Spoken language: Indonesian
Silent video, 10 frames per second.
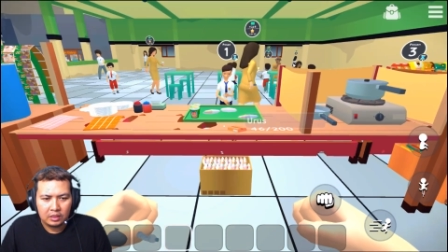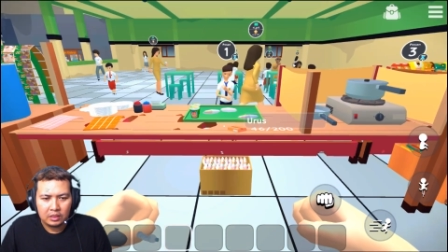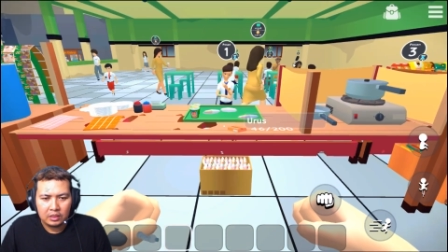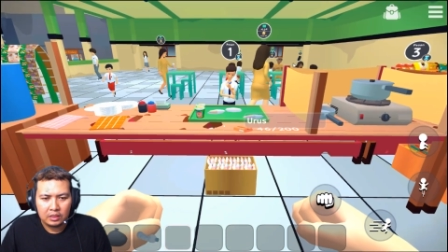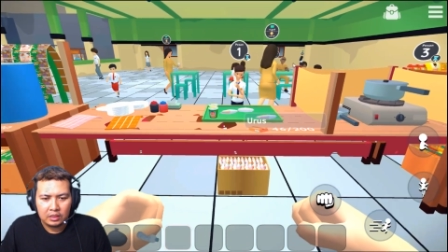
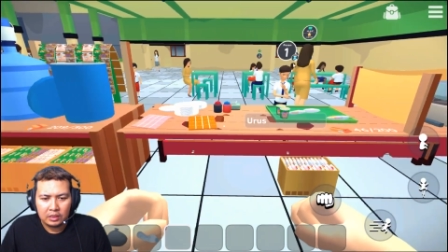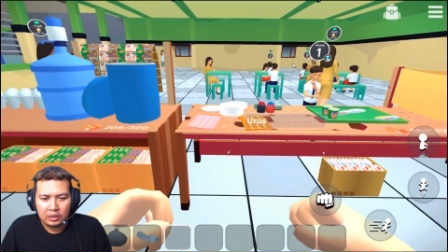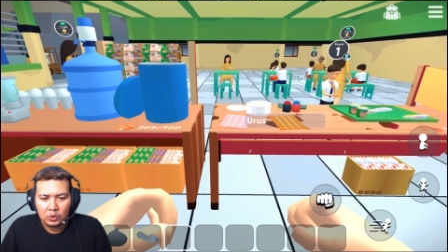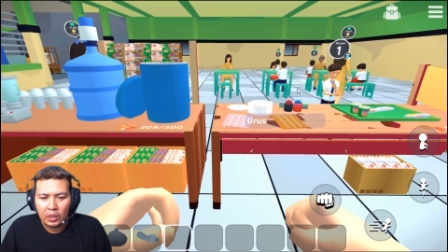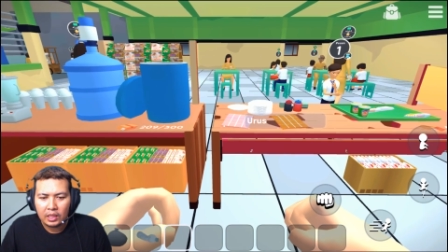uh,
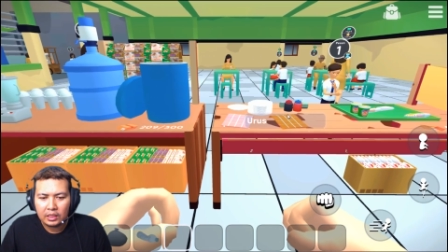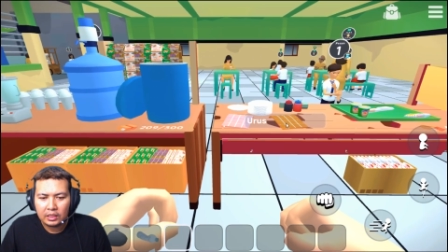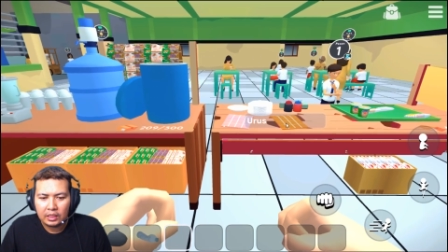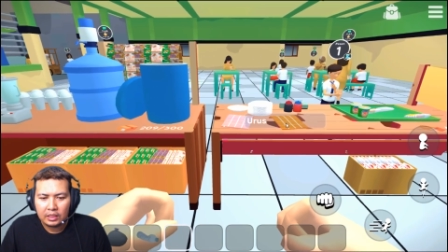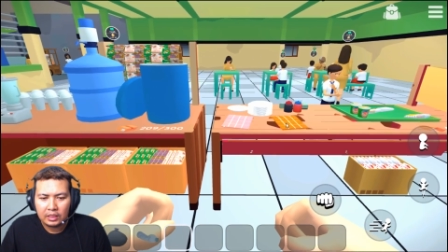jualan
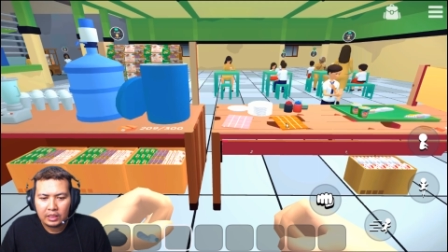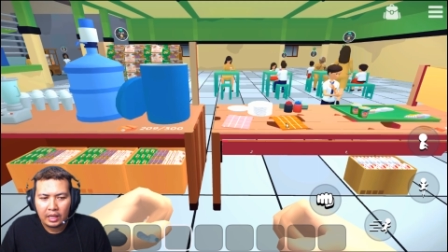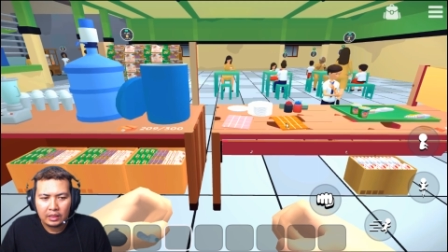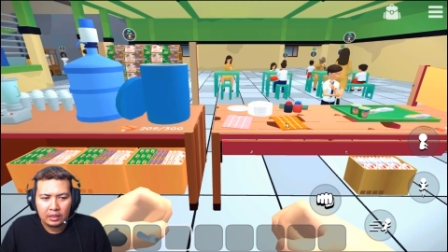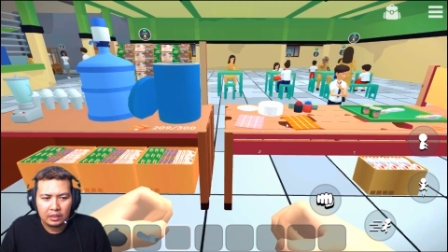kita di
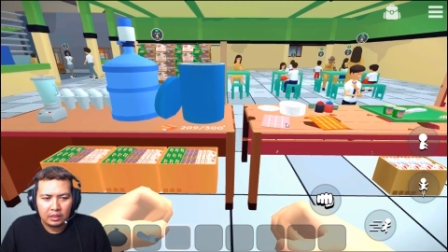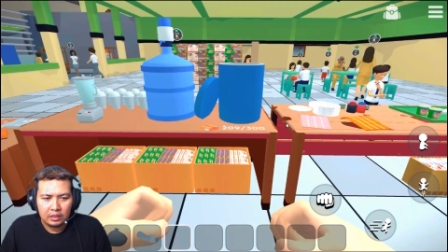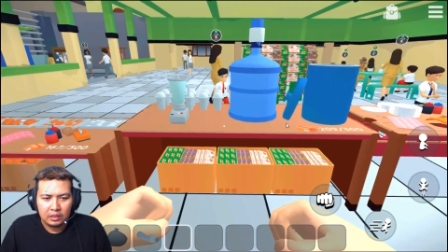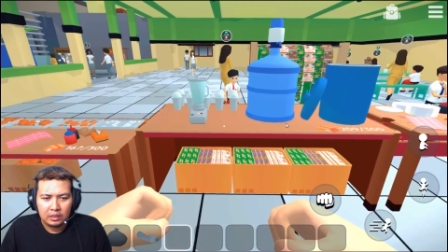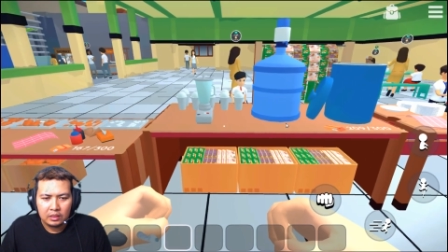kantin
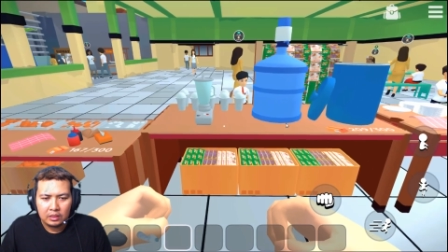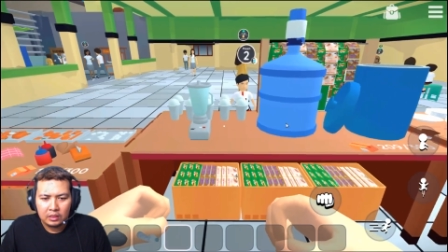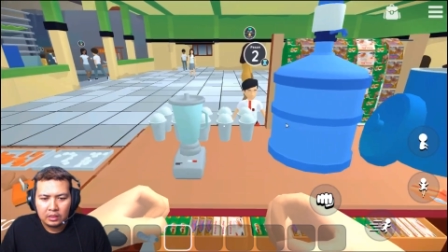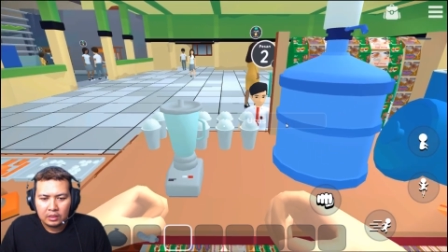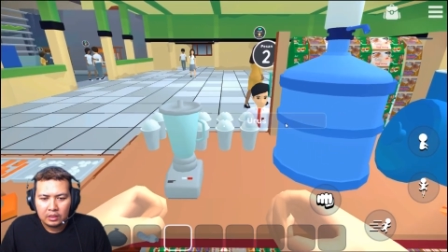ya.
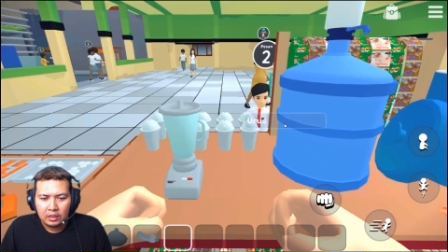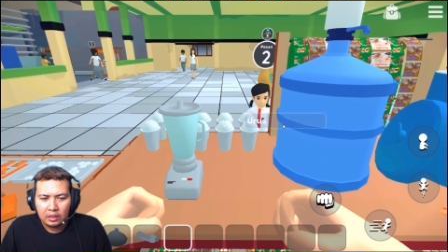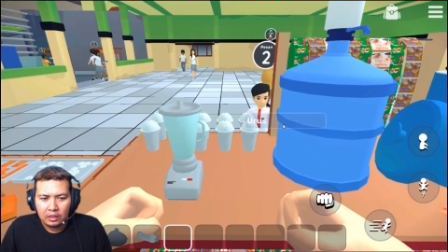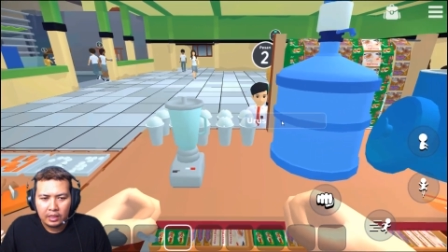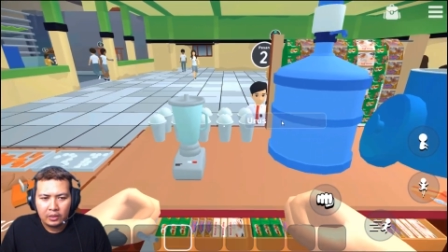
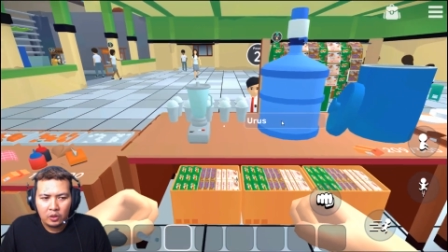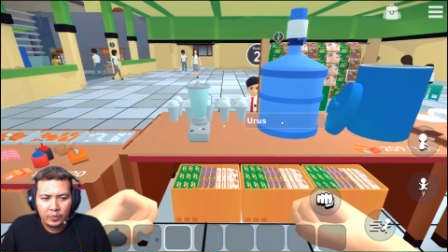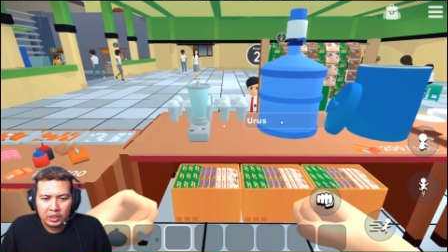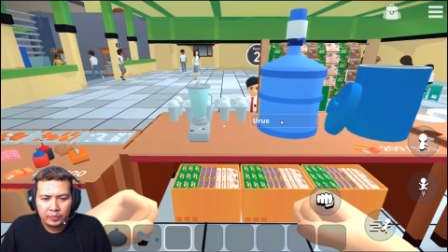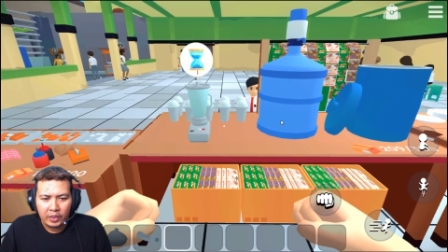Oke, gue
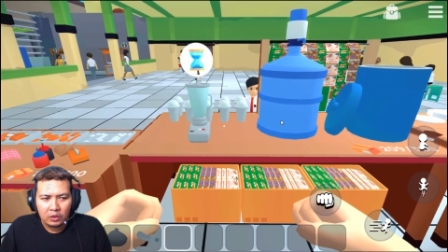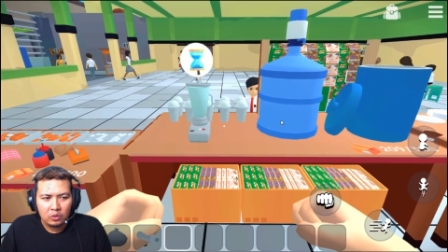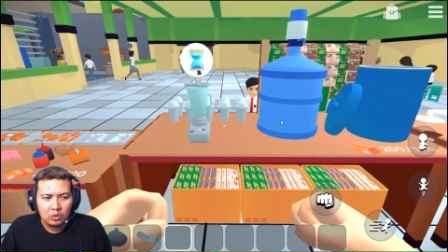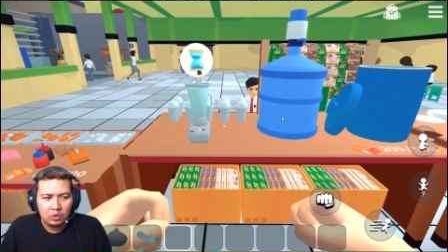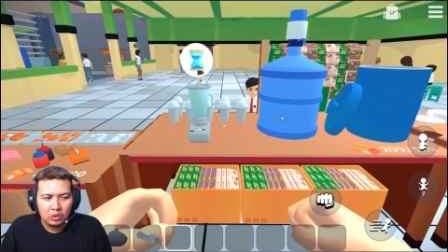percepat
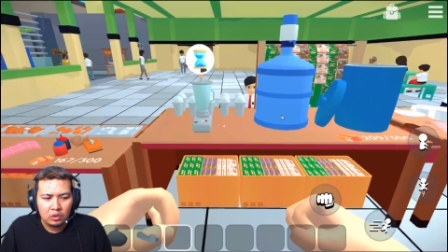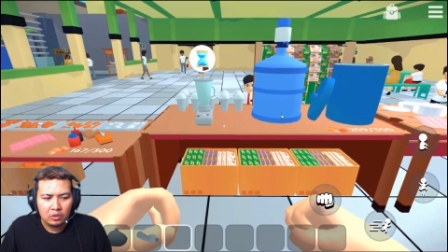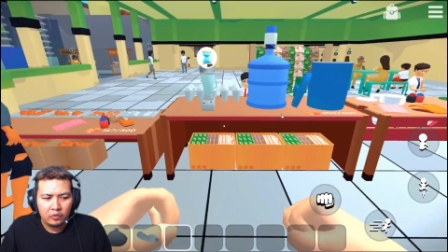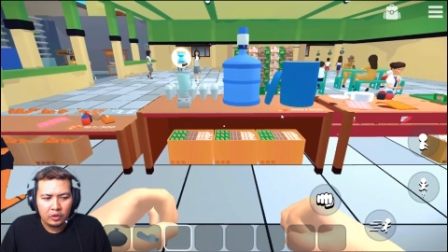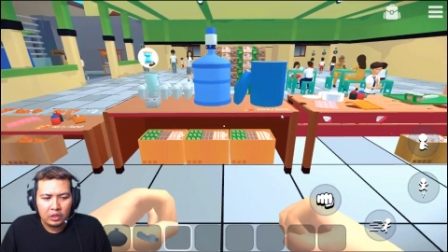dulu
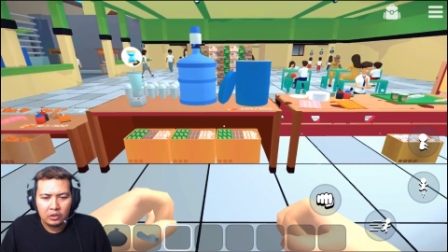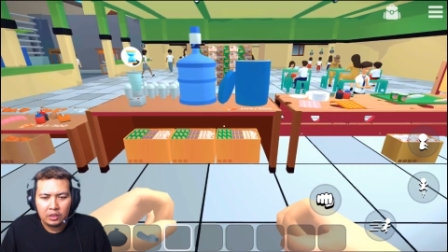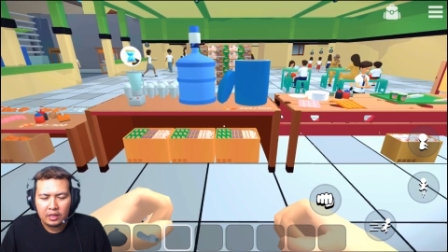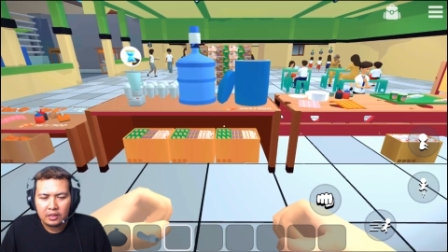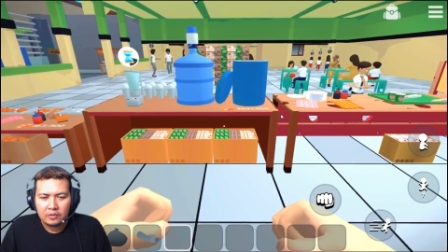
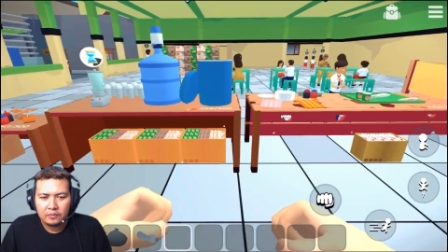videonya